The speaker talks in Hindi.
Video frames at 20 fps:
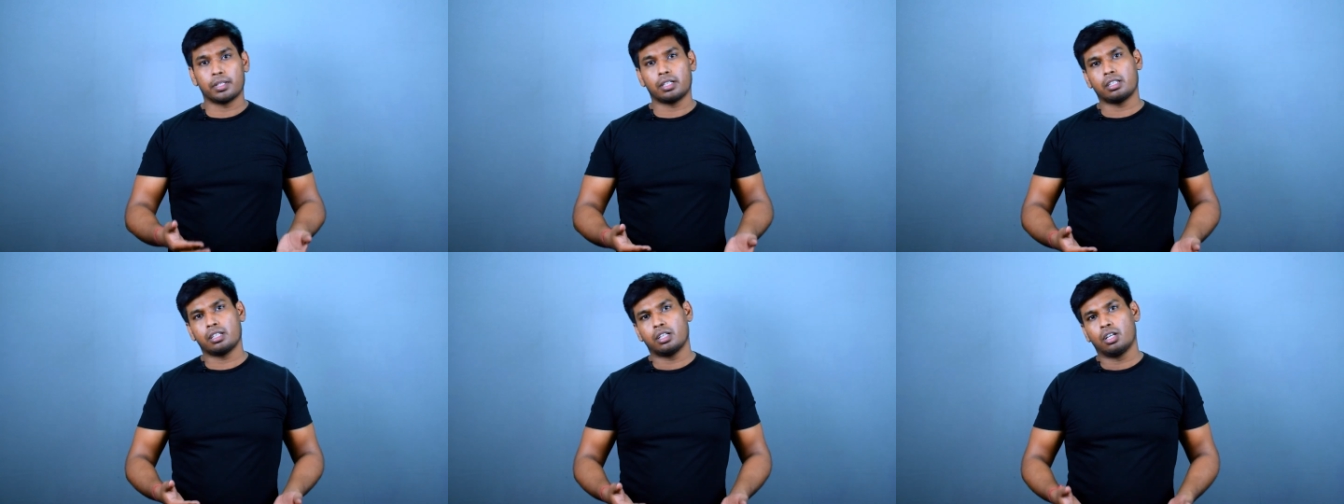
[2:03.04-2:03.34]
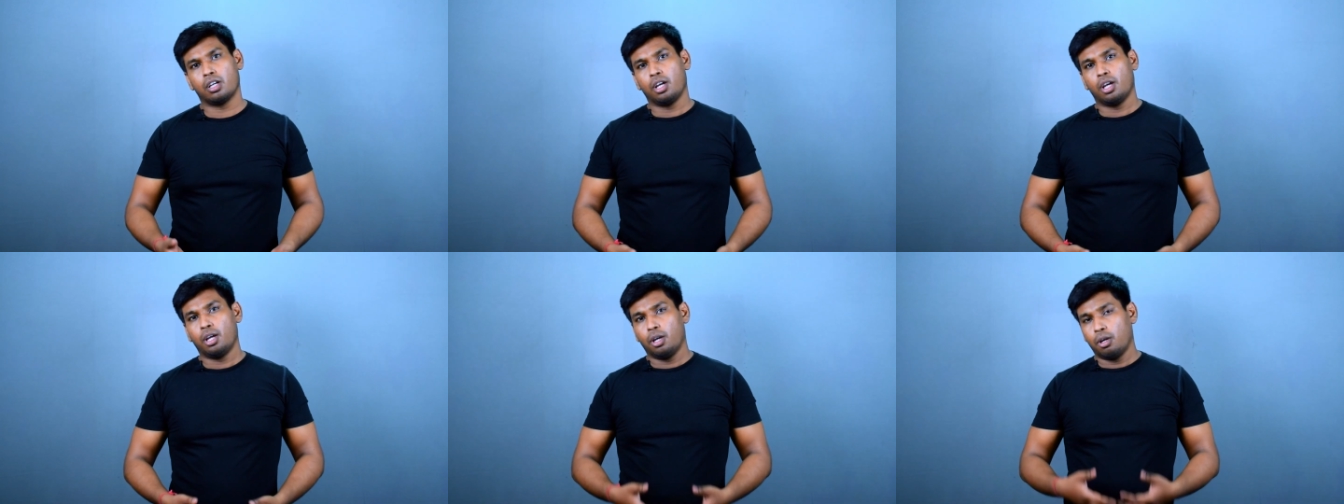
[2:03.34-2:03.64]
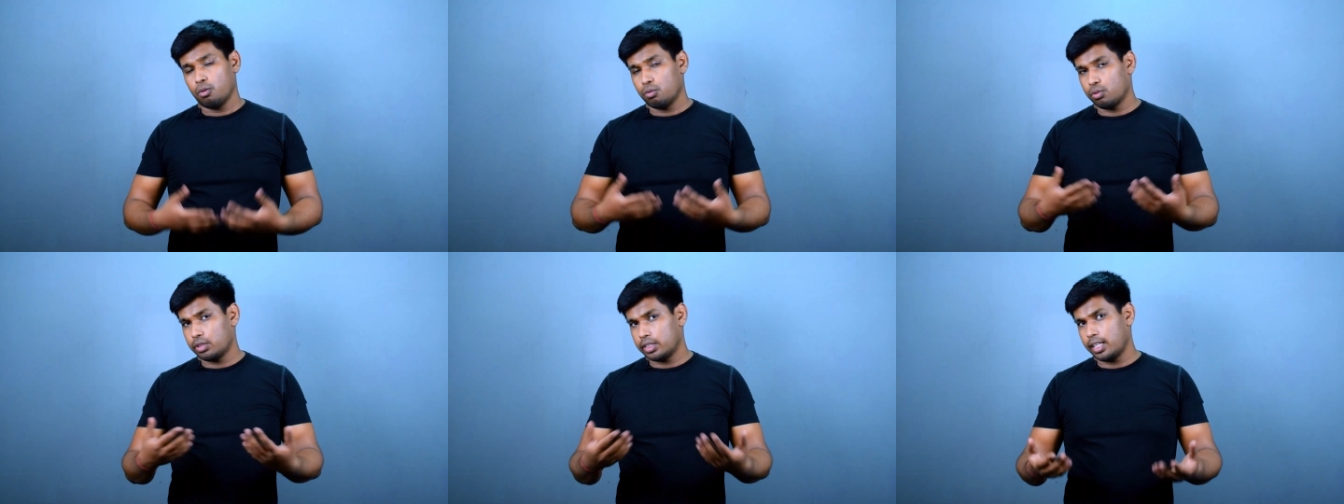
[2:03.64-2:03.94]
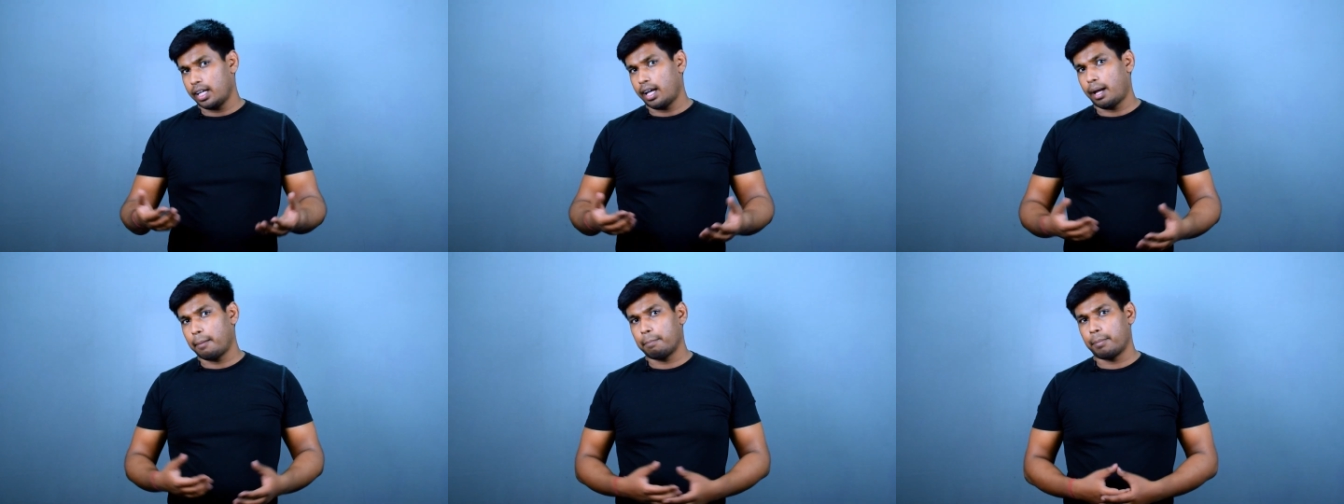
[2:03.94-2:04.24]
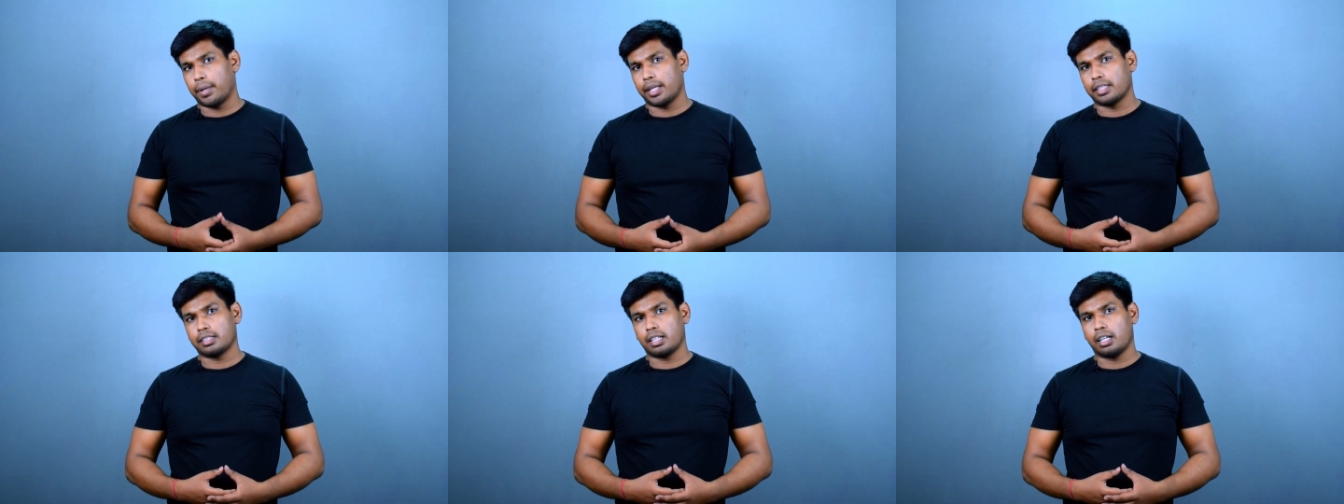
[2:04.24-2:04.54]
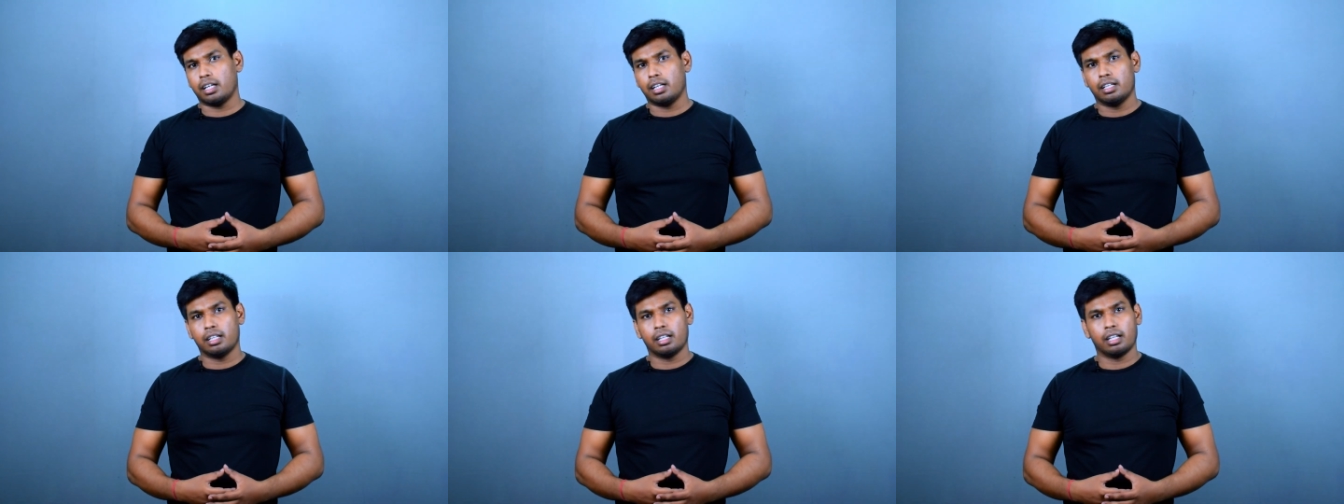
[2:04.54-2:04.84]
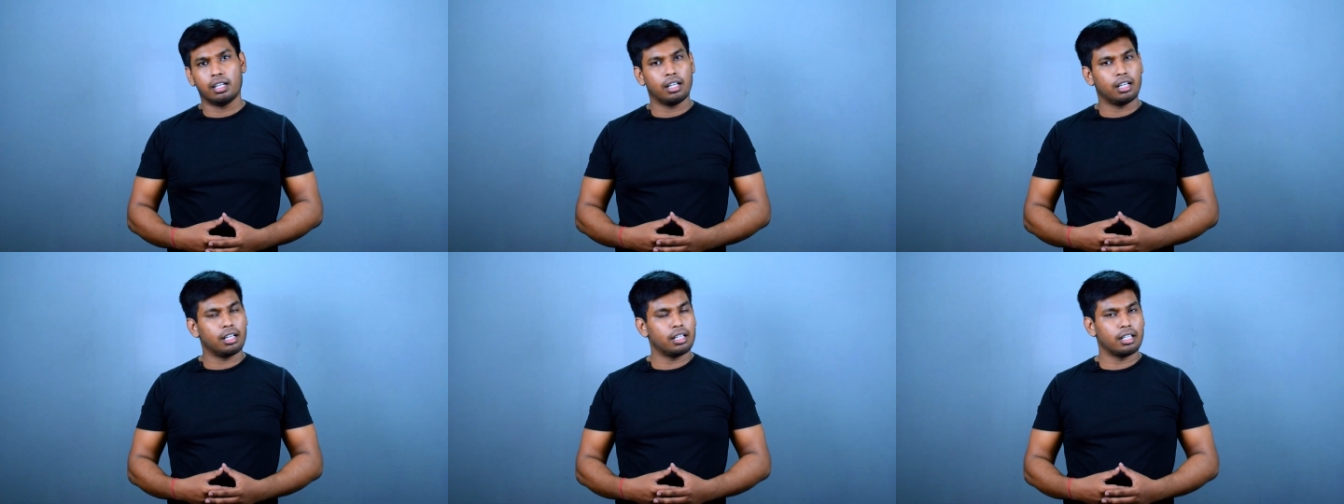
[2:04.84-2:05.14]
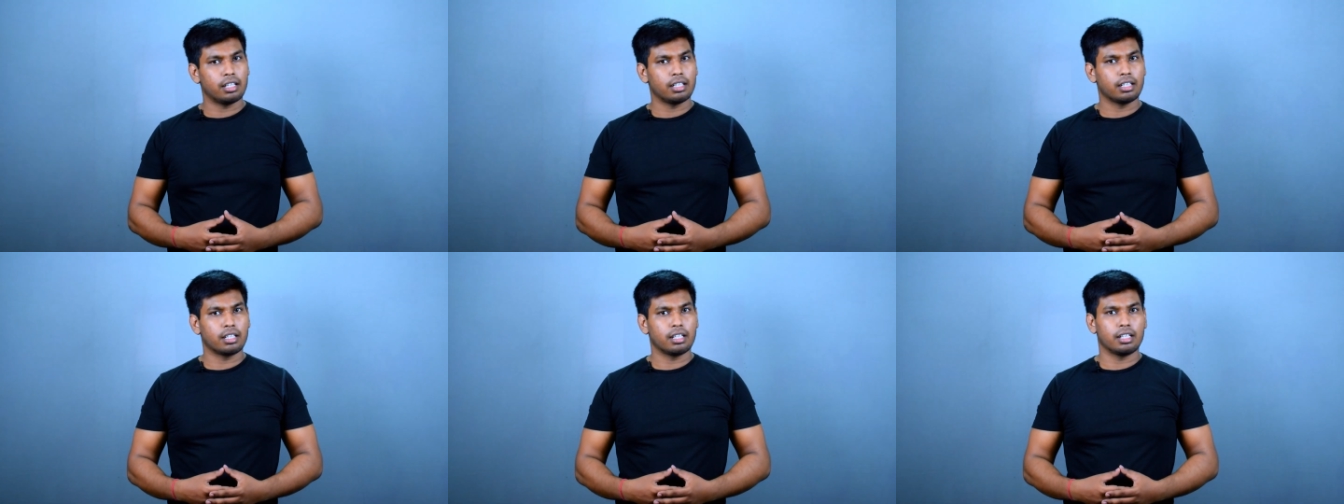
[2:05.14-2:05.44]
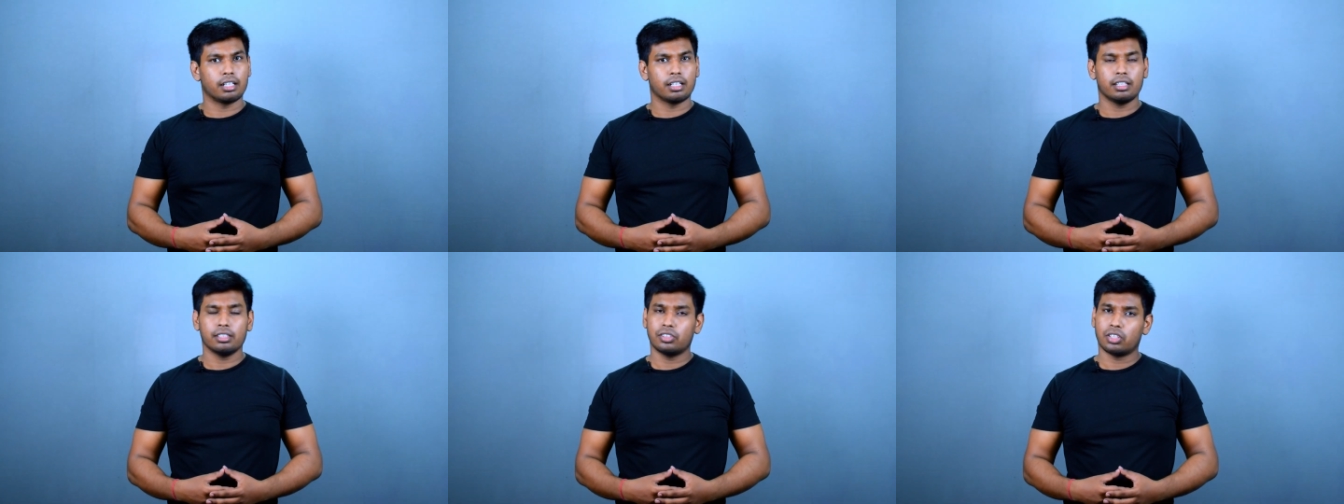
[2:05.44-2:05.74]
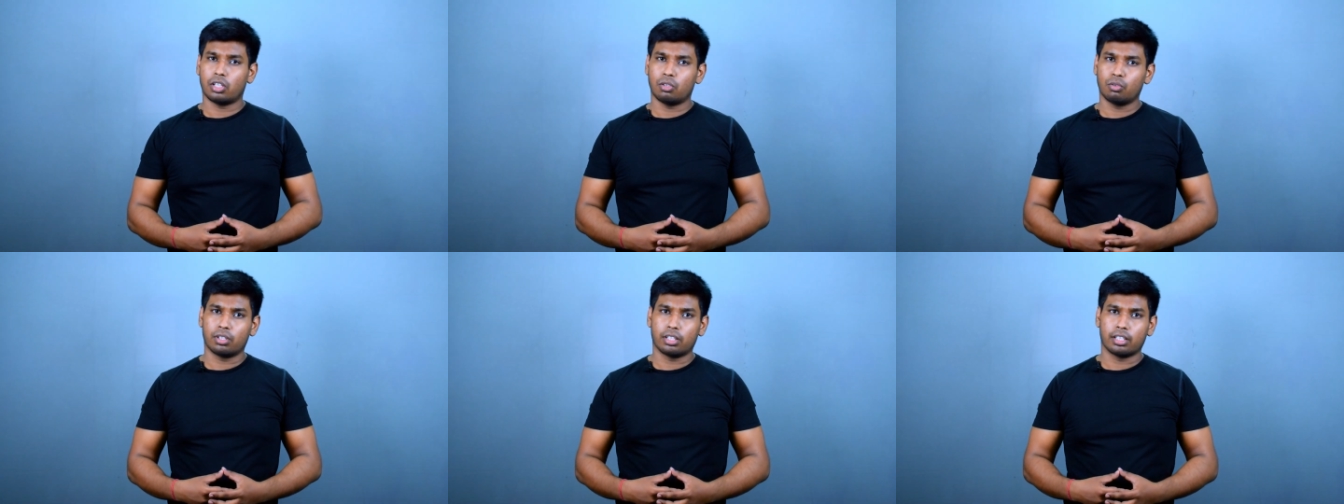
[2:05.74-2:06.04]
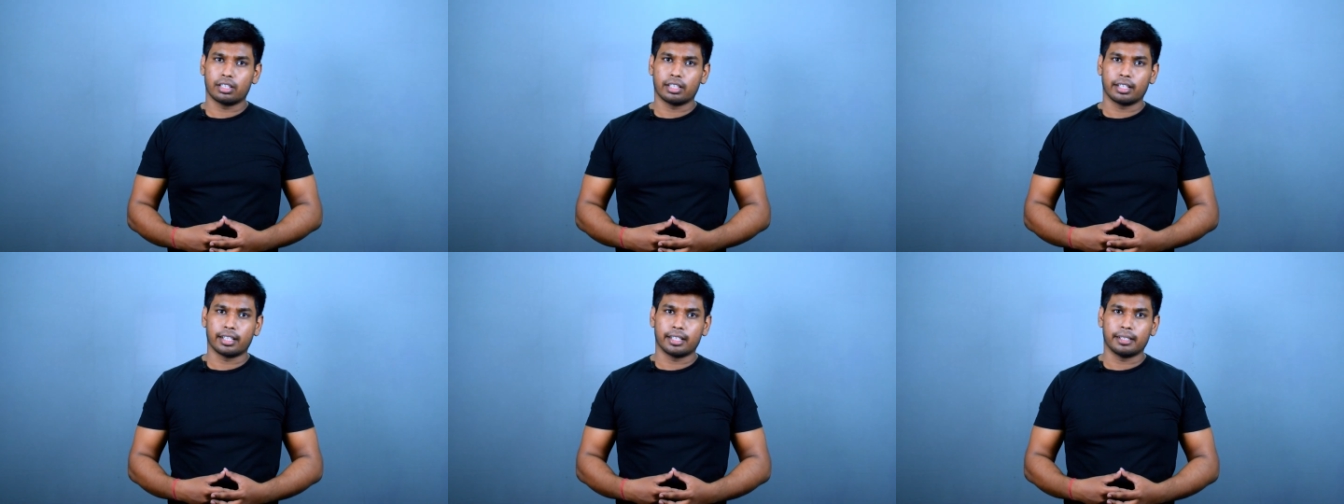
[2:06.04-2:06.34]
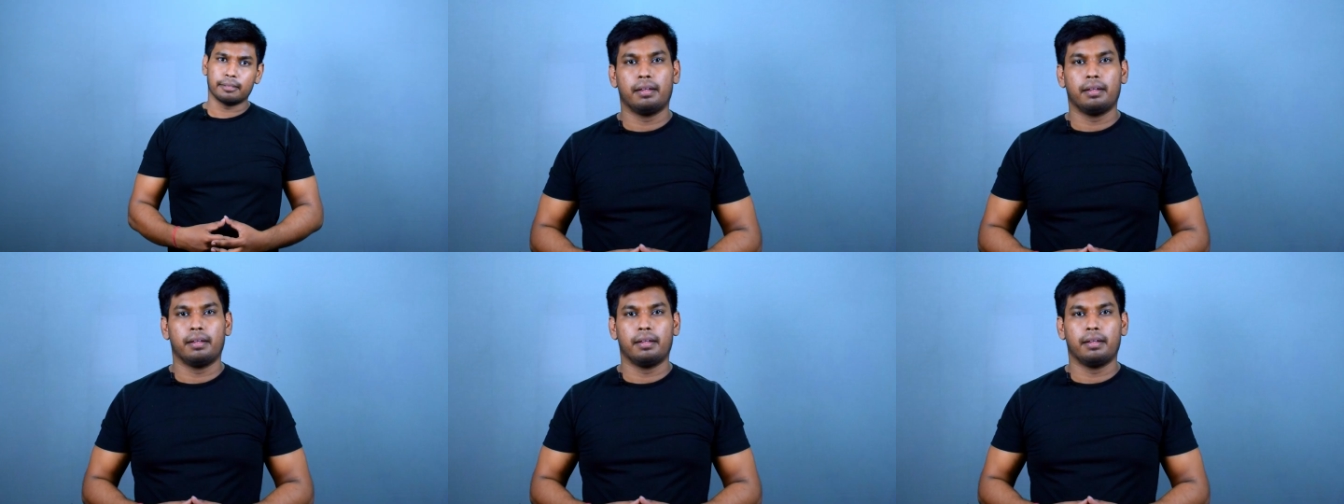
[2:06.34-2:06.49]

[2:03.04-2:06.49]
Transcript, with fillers: पर उससे आप पैसा अर्न करना चालू कर देंगे